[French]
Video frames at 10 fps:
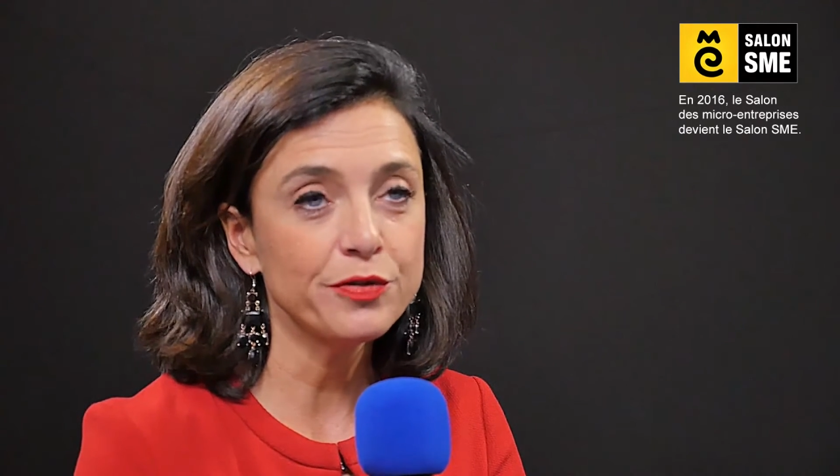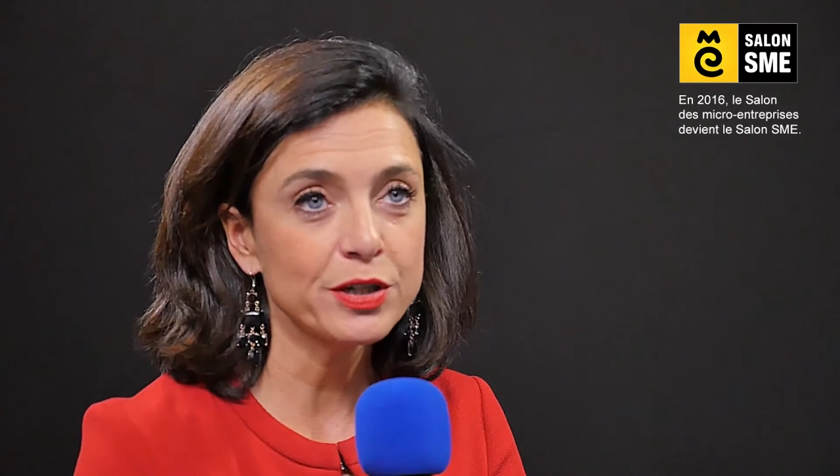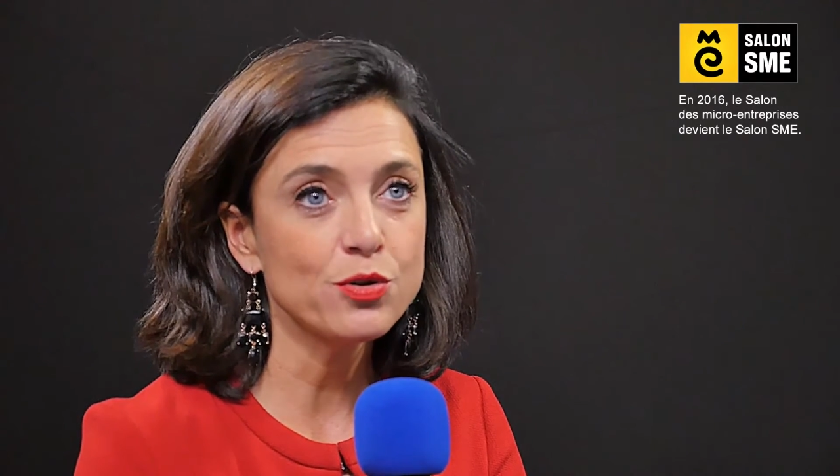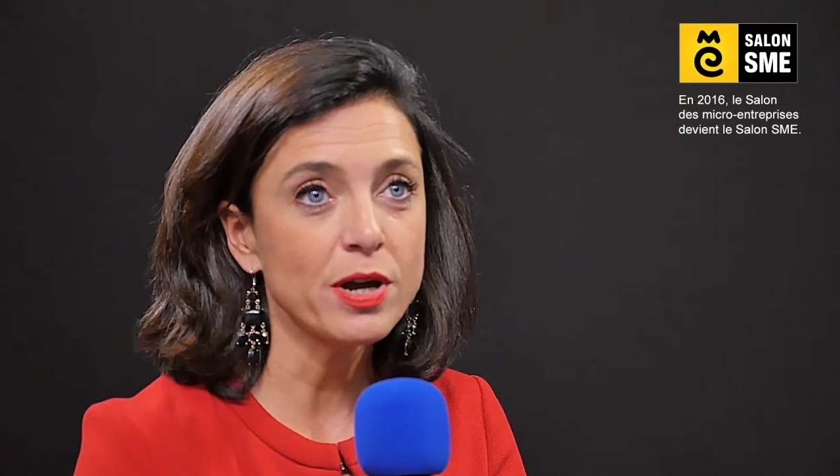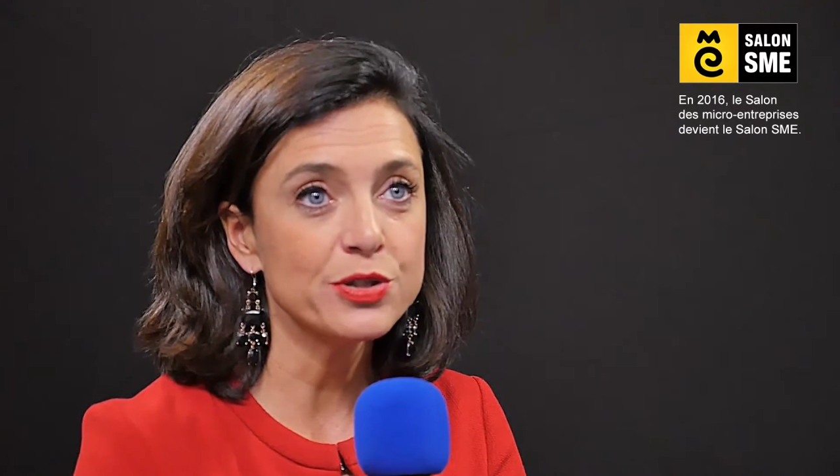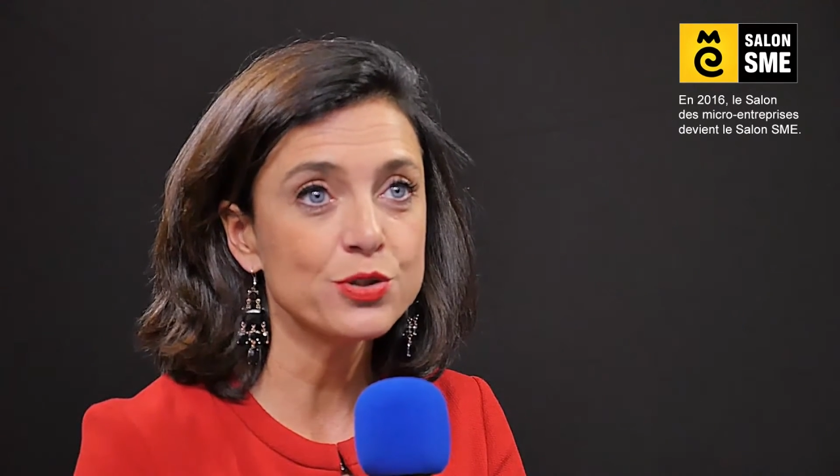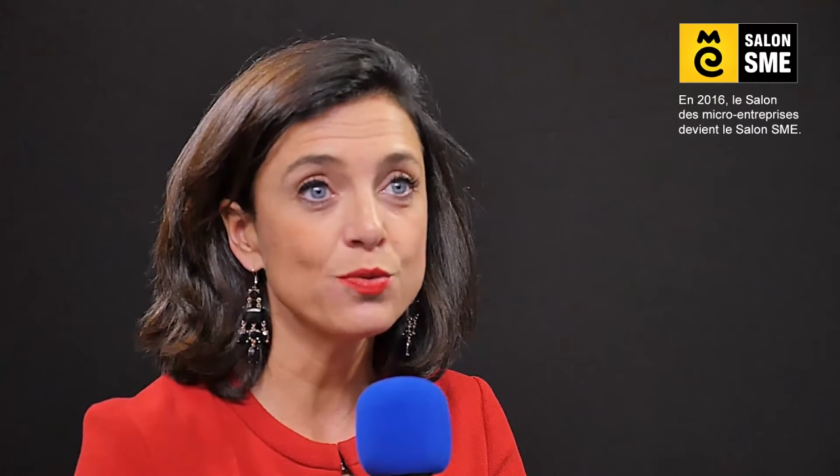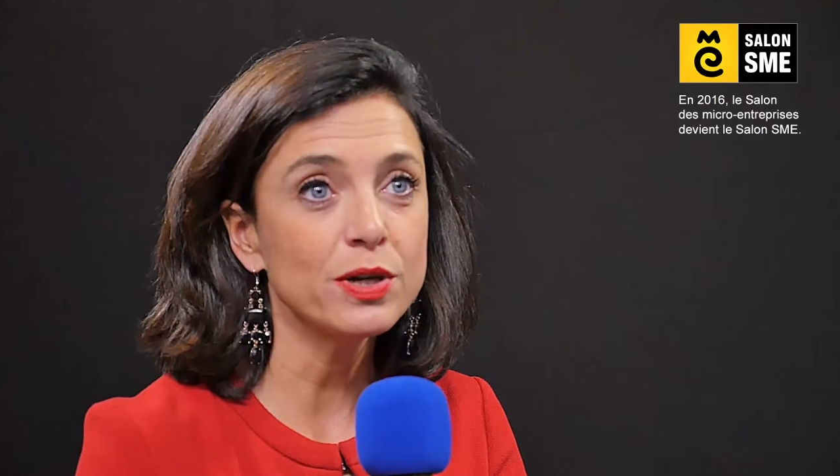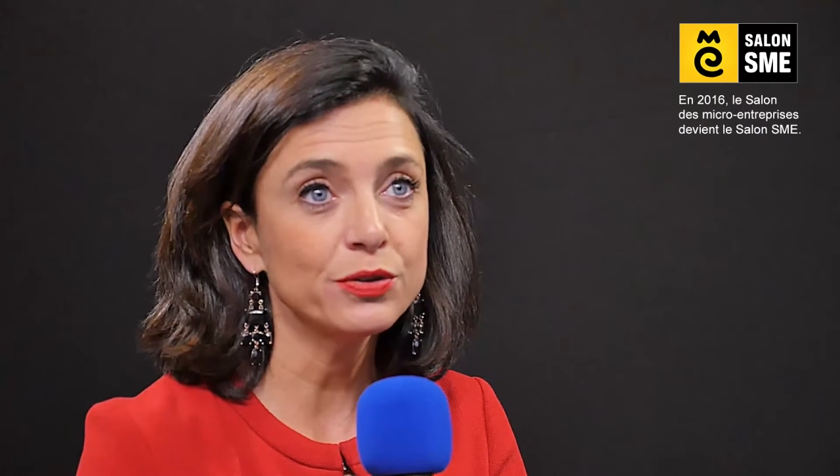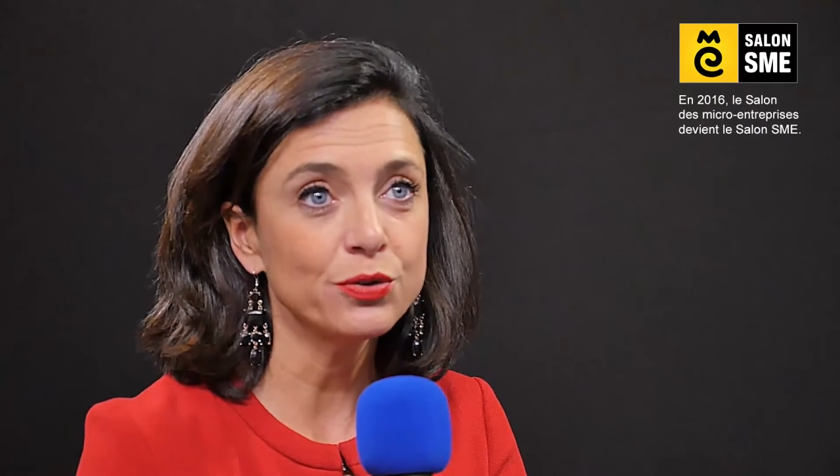
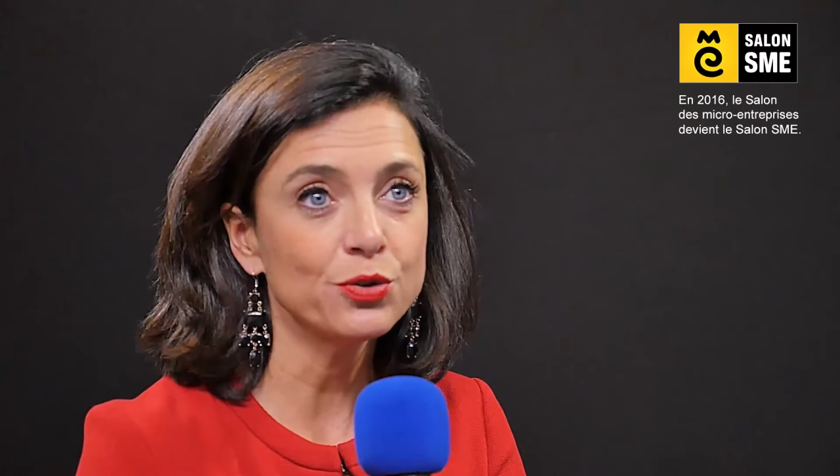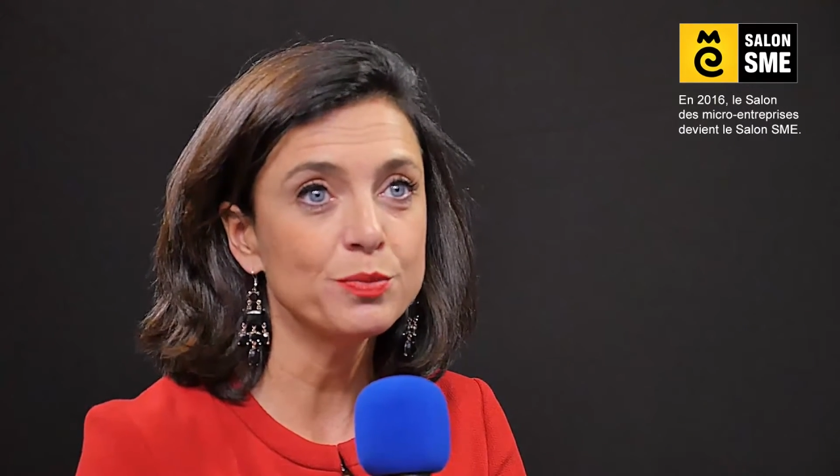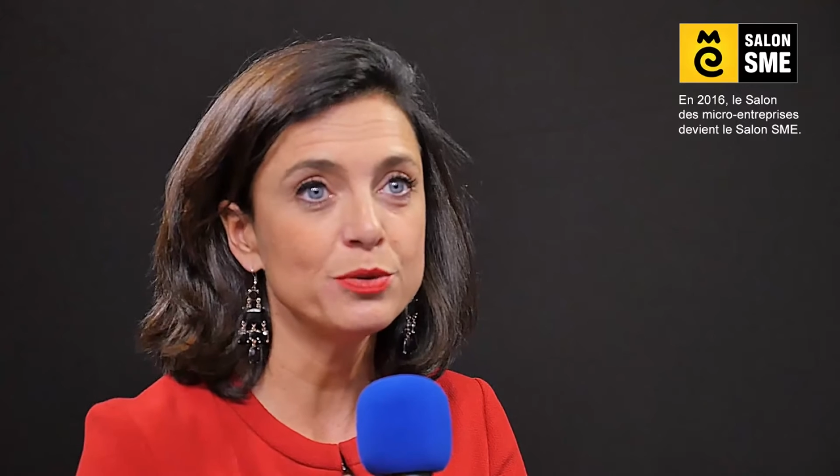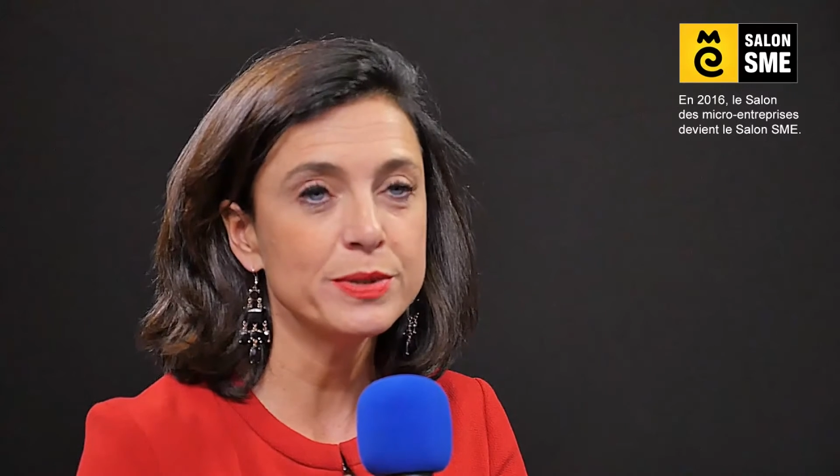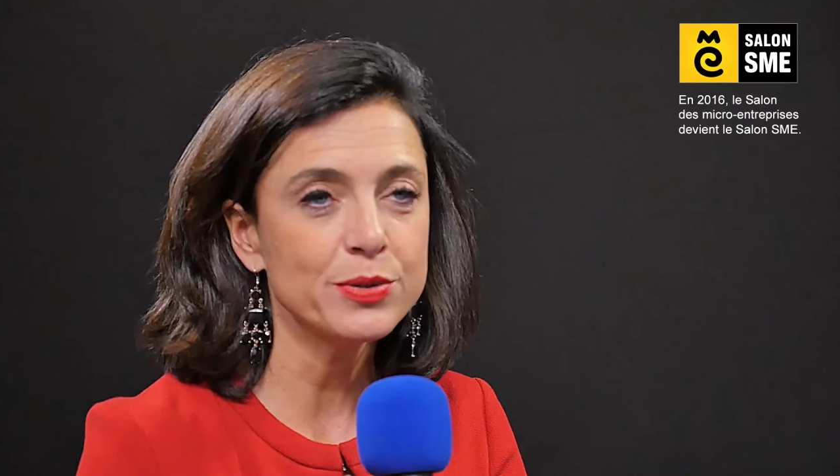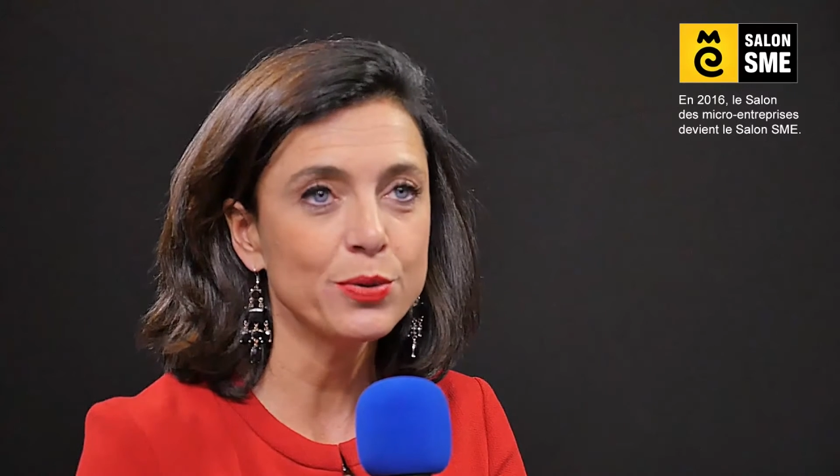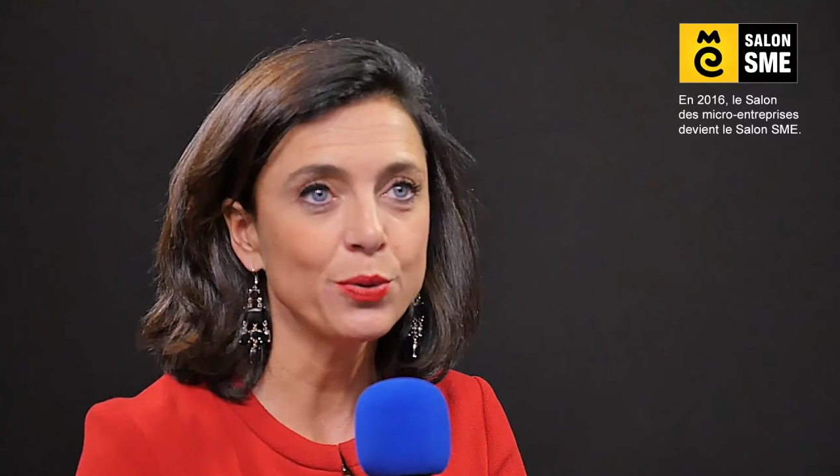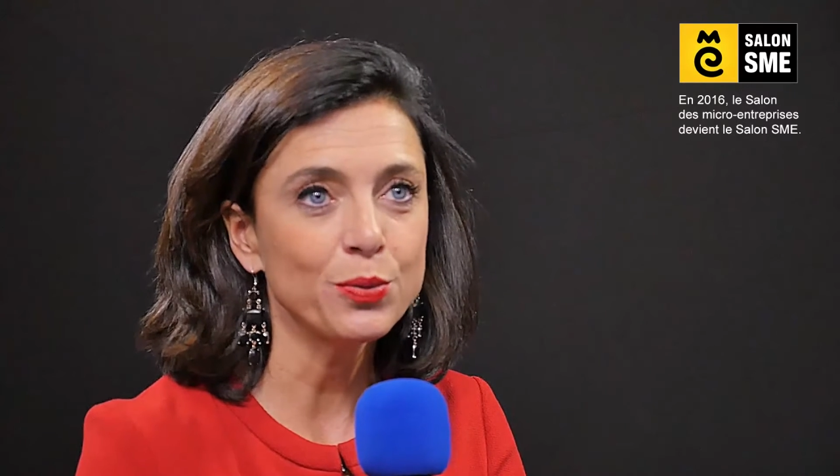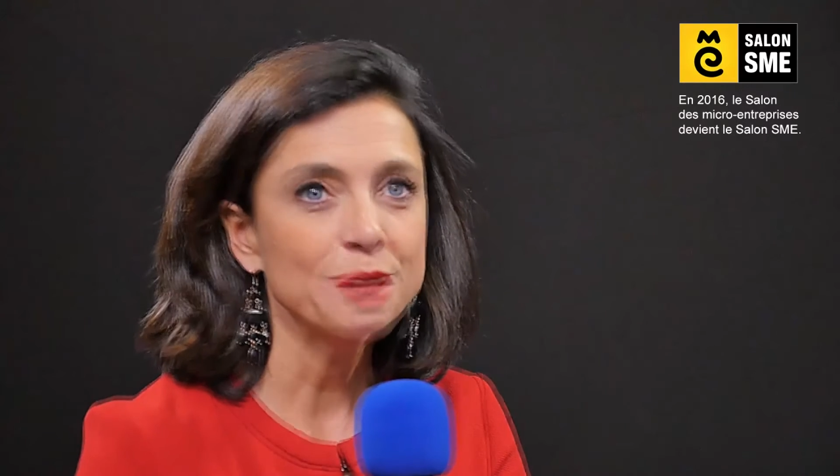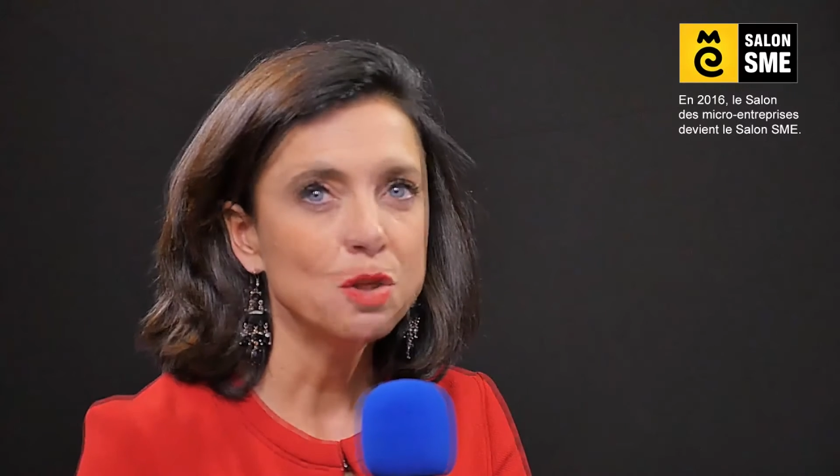facturation à 32 800
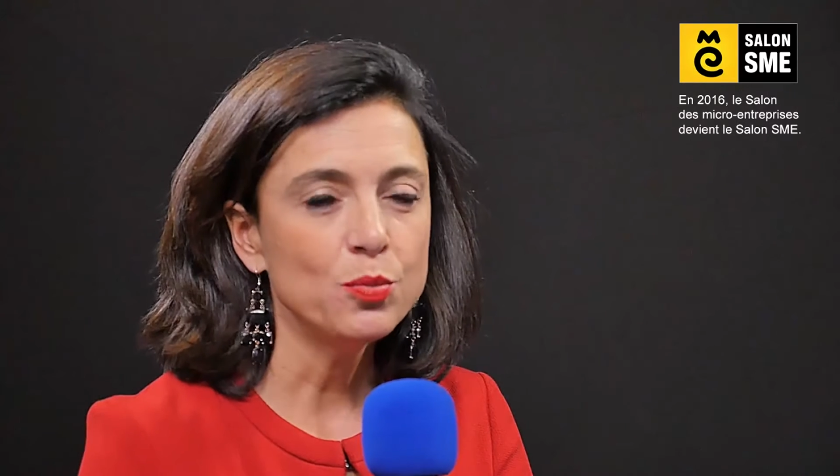euros.